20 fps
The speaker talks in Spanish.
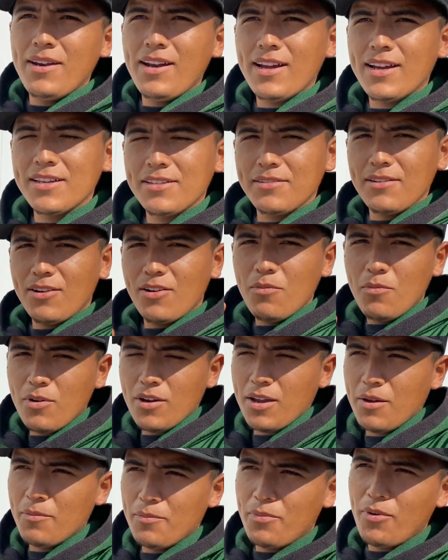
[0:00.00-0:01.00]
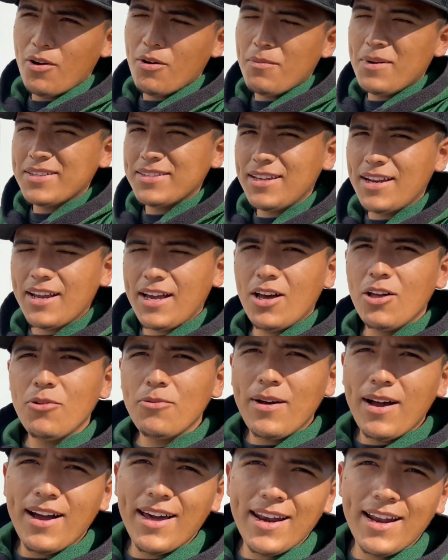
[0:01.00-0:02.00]
en la que se ve como que un poco más alejado
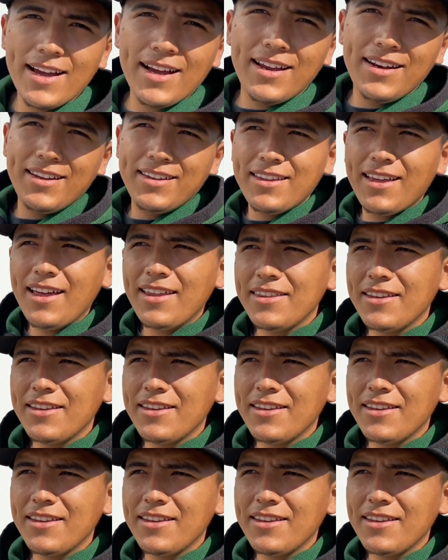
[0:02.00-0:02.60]
baja la calidad